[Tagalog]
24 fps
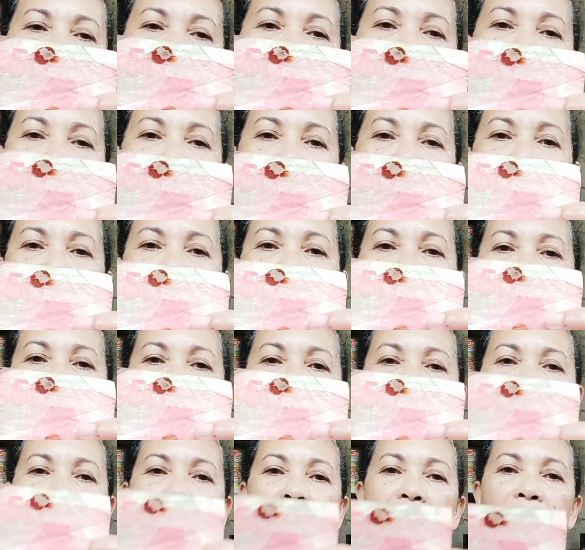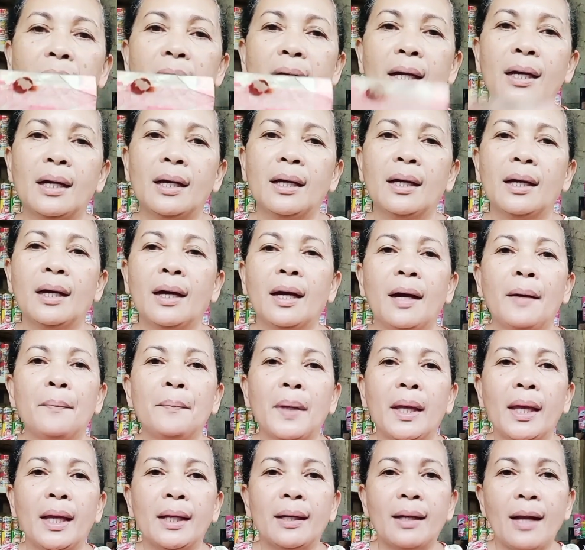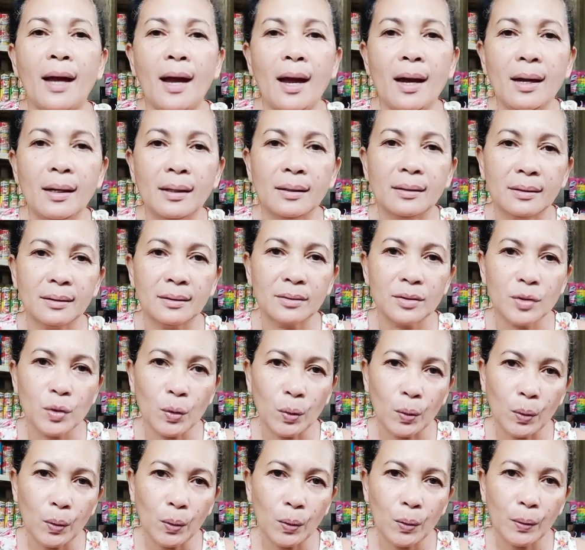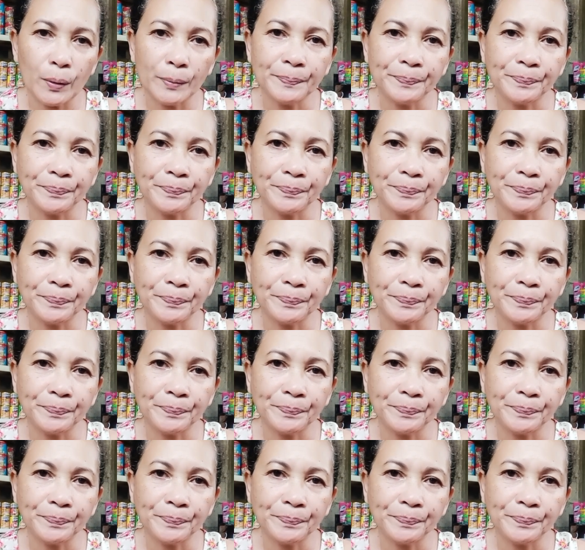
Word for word: tinatanggap nila na pera. So,